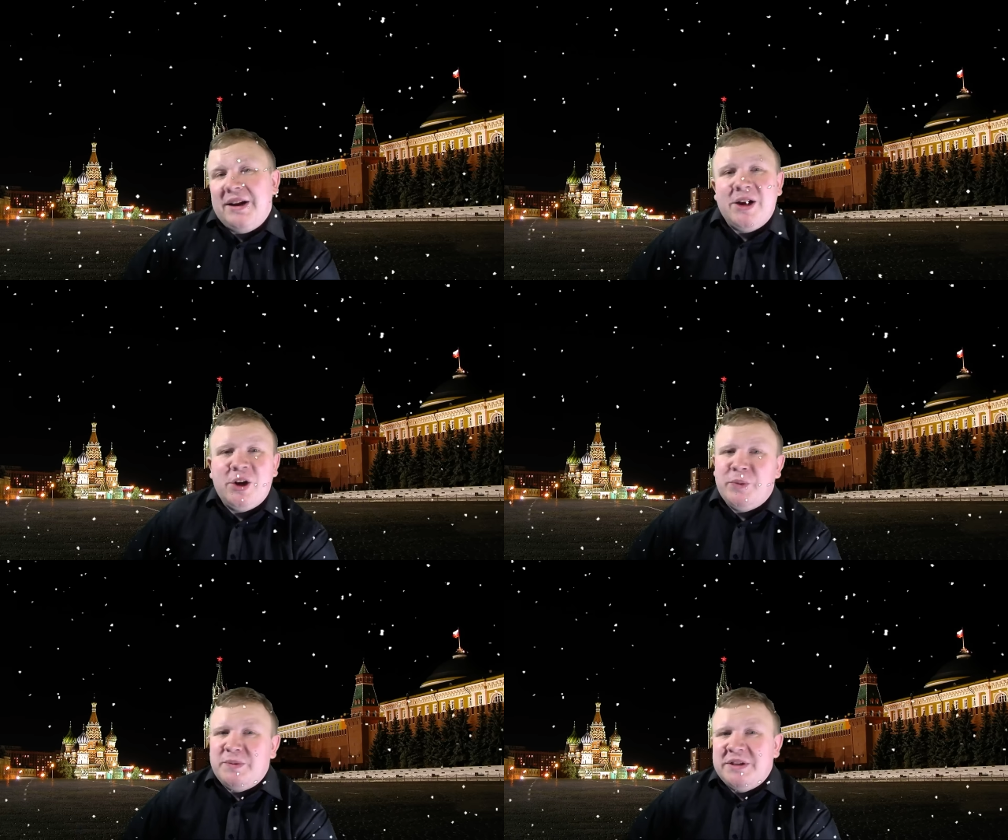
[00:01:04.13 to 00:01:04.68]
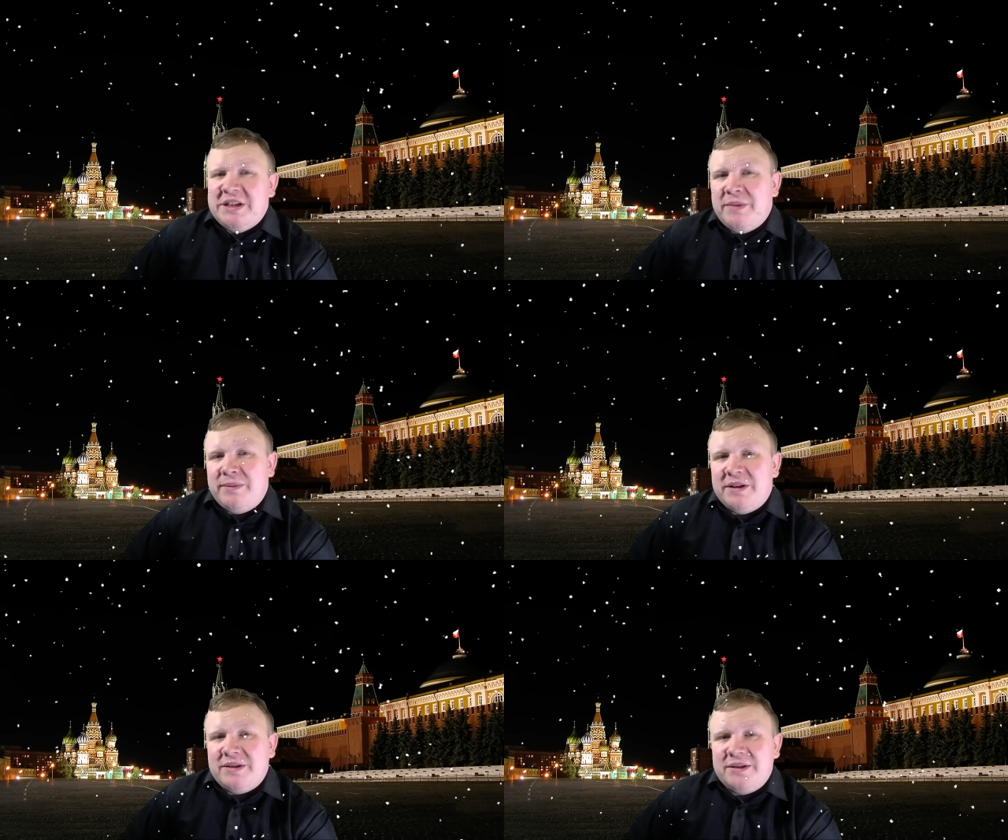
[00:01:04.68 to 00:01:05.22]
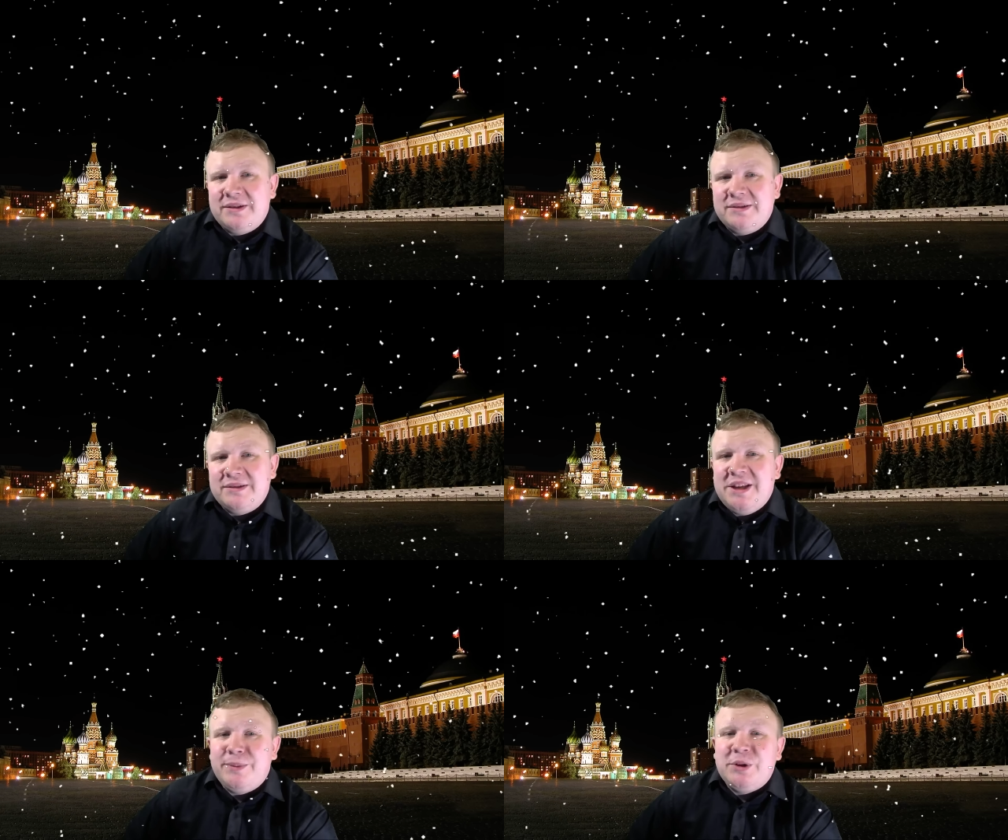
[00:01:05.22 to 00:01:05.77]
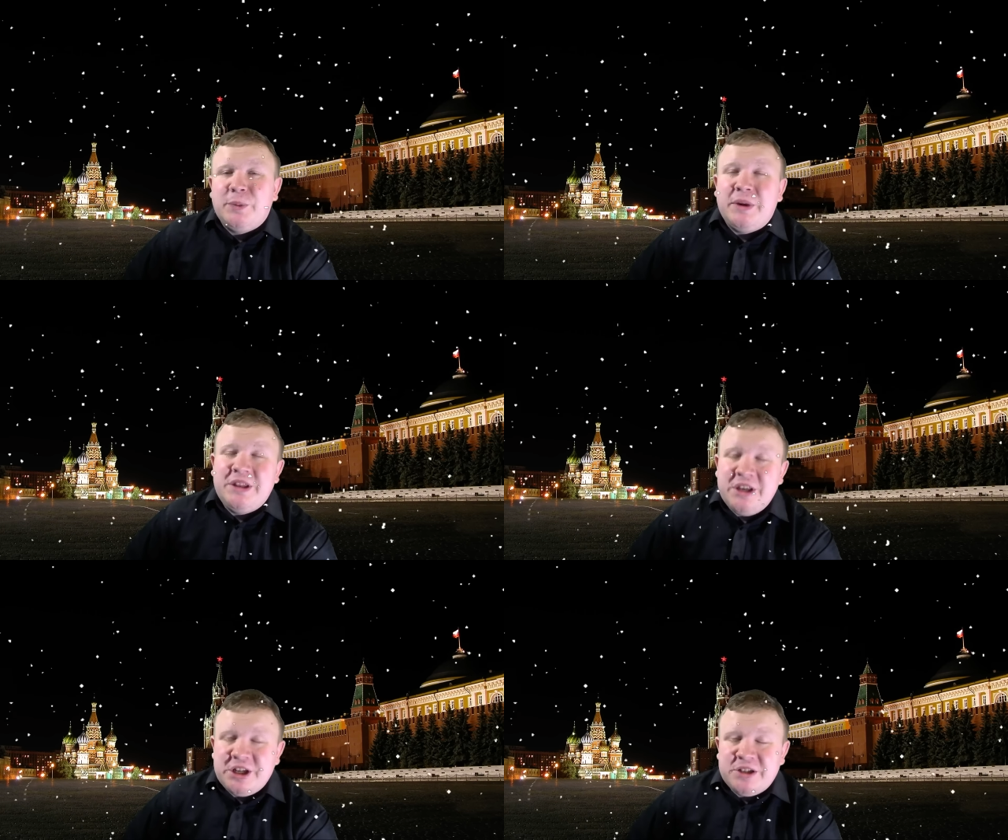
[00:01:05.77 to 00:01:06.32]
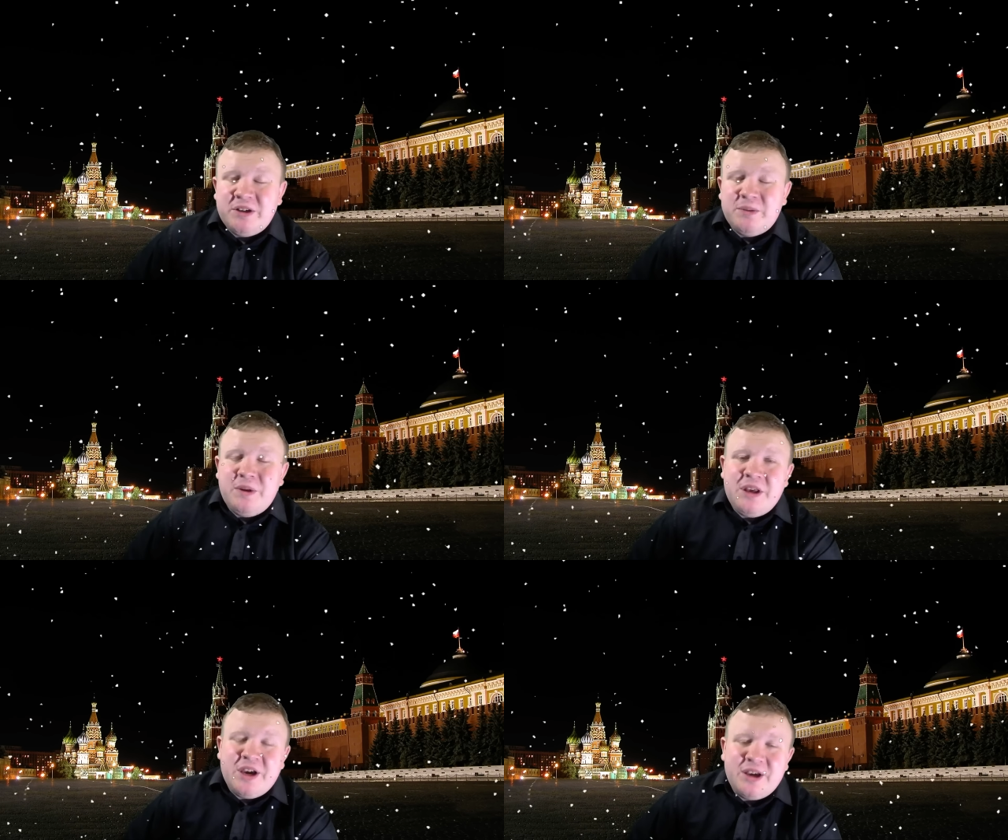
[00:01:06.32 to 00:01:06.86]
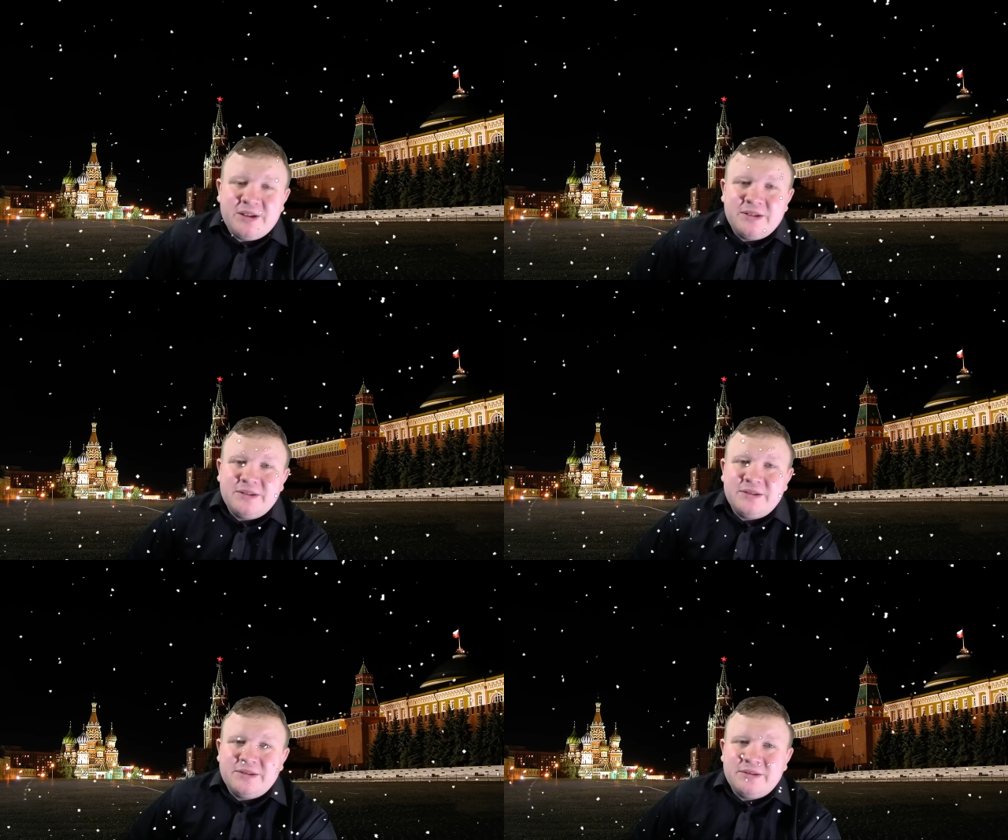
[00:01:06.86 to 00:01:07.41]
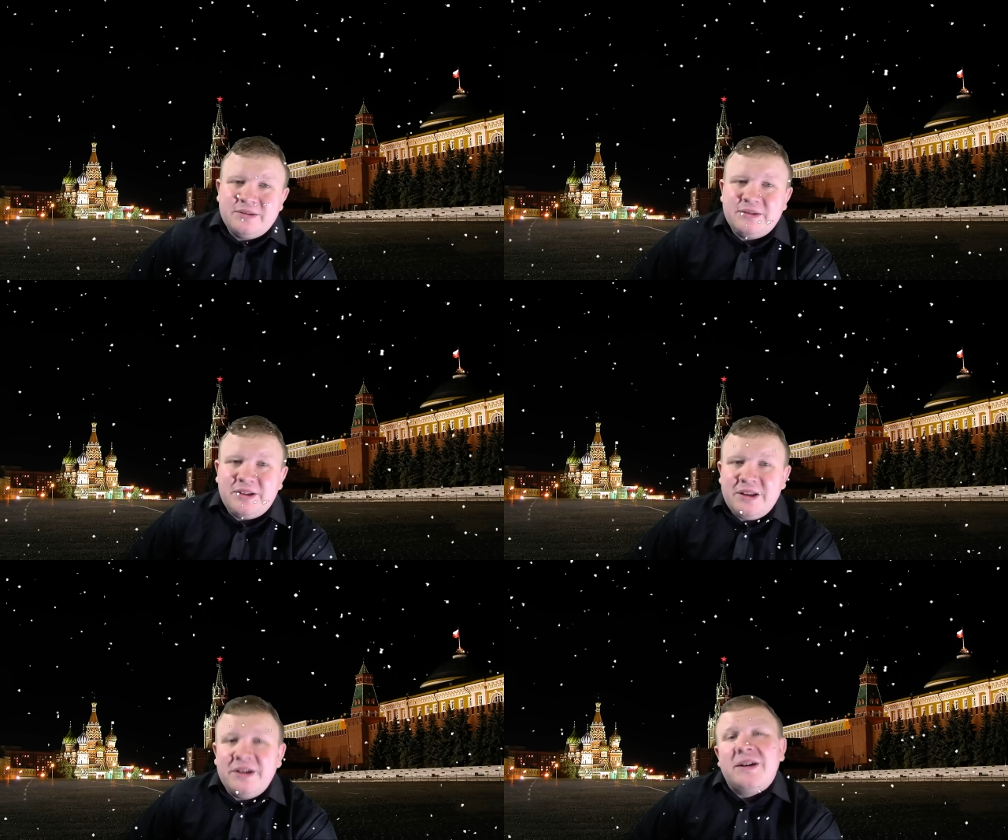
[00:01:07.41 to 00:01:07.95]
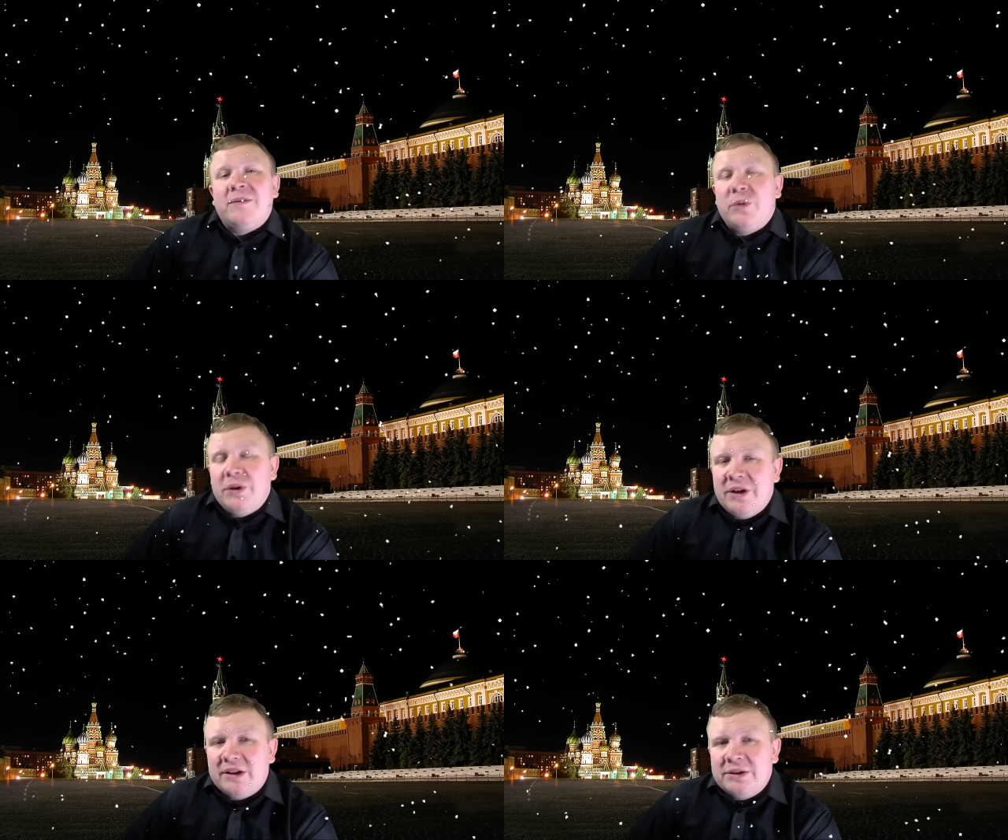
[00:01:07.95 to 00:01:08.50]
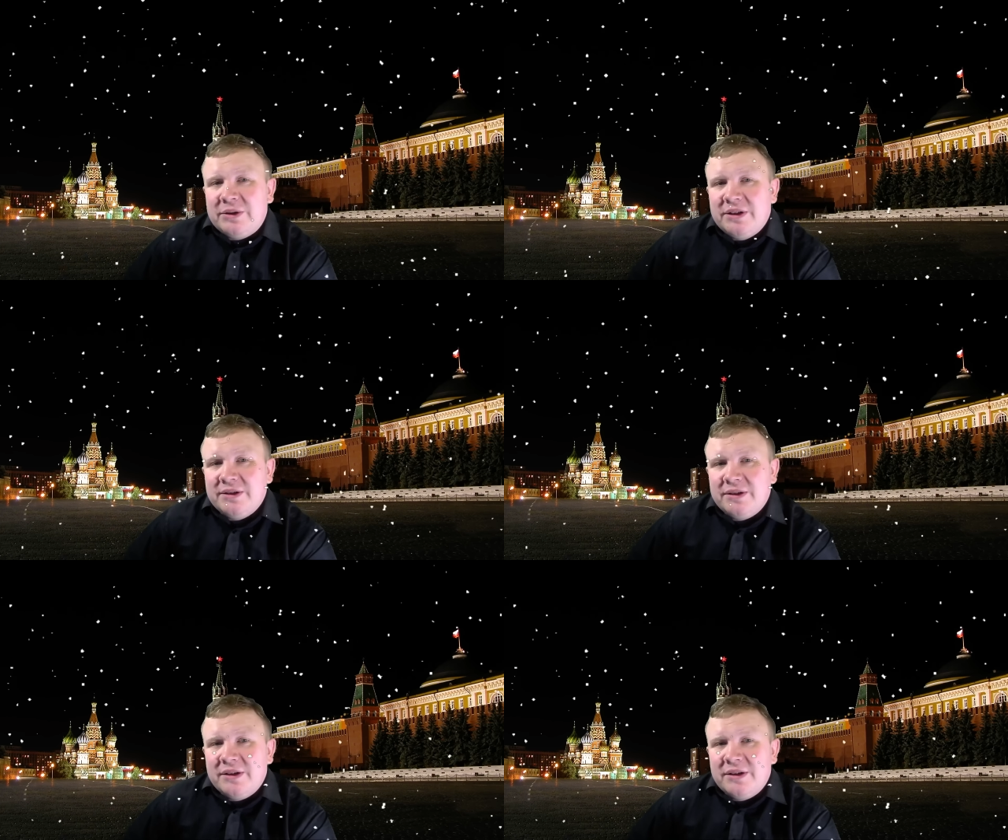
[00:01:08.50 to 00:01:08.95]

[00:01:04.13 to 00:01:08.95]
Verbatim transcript: огромное спасибо, ребят, тем, кто поддерживает меня игровой голдой,